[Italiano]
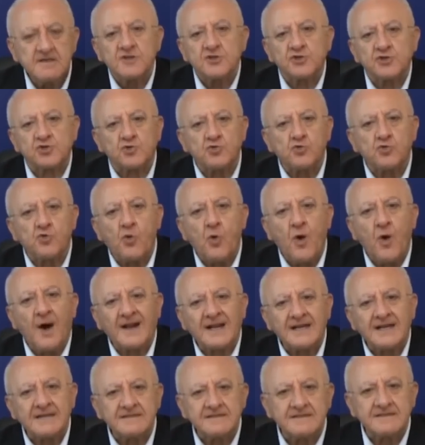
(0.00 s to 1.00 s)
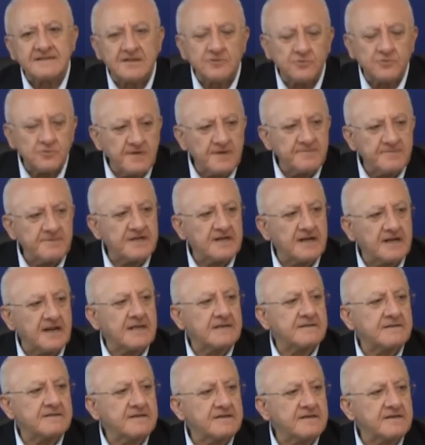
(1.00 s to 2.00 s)
su 42
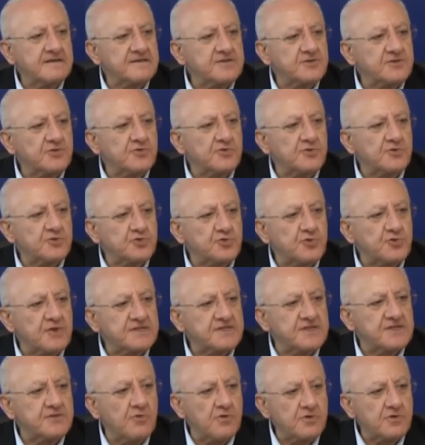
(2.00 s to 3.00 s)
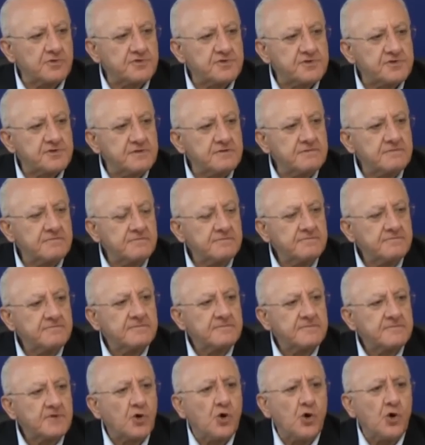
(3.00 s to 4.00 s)
migranti che sono sulla Sea-Watch,
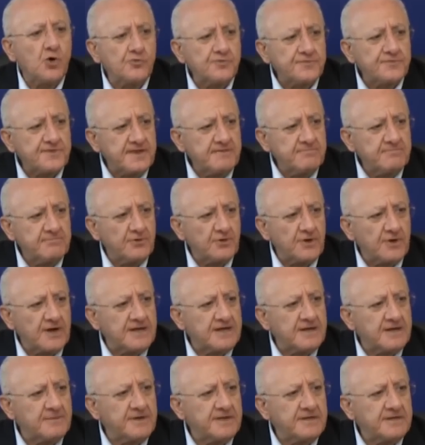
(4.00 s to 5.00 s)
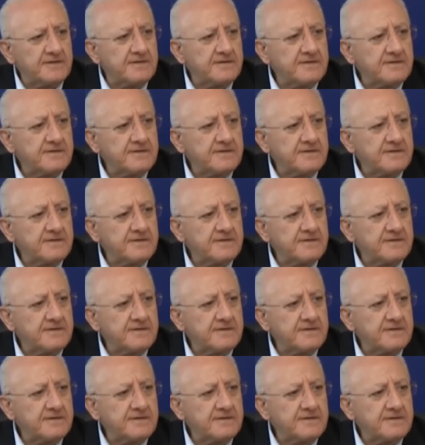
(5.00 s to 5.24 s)
contemporaneamente